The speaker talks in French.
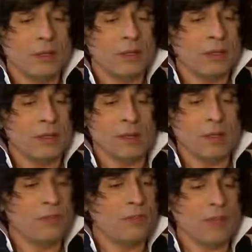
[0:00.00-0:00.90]
Ça aurait été
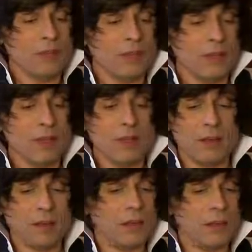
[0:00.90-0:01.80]
une fête
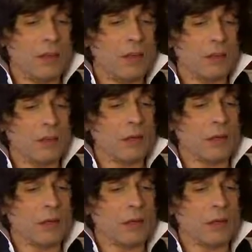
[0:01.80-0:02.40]
incroyable.